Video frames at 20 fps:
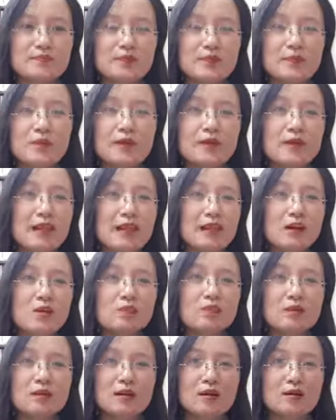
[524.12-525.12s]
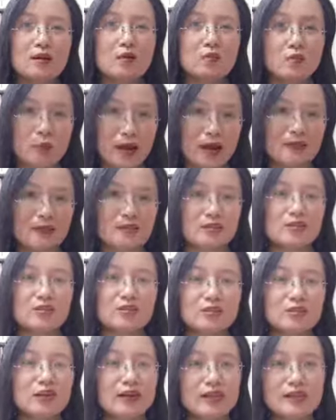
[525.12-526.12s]
mẹ đã không công bằng
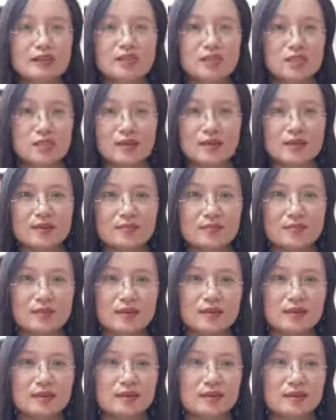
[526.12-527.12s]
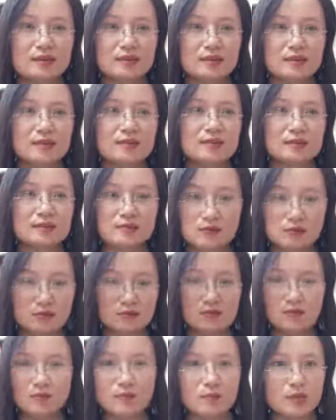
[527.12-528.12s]
giữa các anh chị em à,
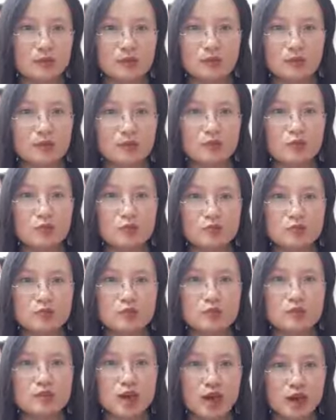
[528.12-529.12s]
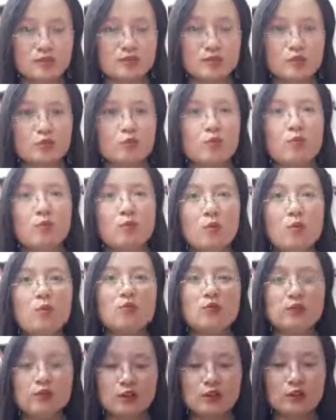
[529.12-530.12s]
mình mình cũng giận mình cũng buồn
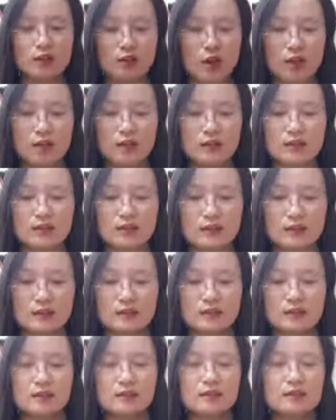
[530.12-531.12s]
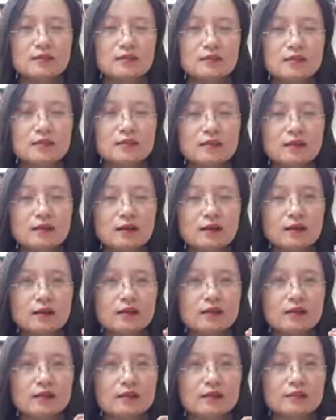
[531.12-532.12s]
vì điều đó thì
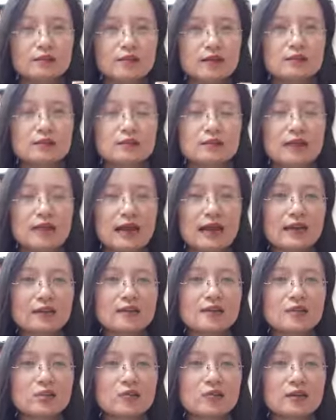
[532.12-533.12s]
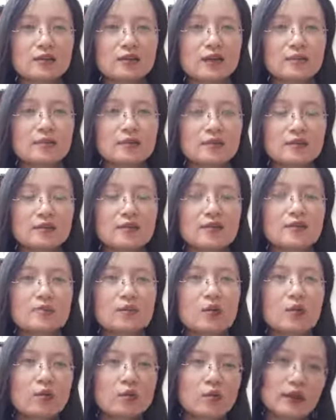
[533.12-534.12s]
ở cái phần thứ hai khi tôi đề cập đến cái
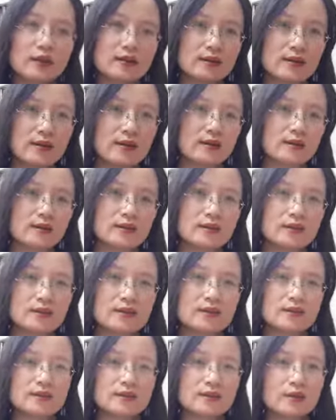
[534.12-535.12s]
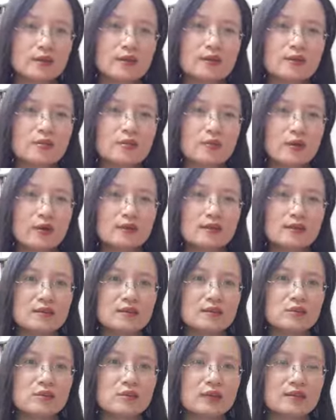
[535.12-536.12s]
mối quan hệ thì nó liên quan đến
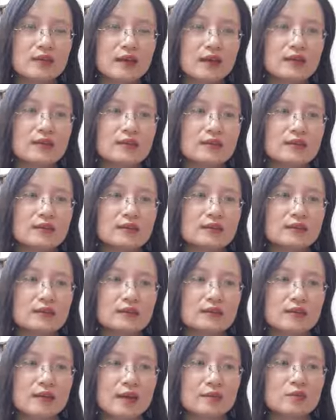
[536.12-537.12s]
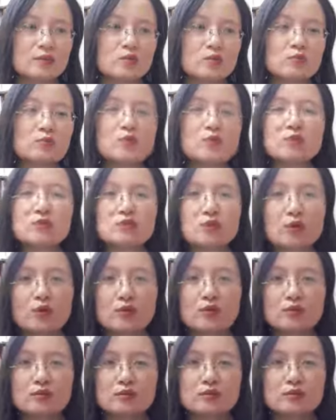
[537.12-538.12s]
cái chuyện là cái cảm xúc nước đôi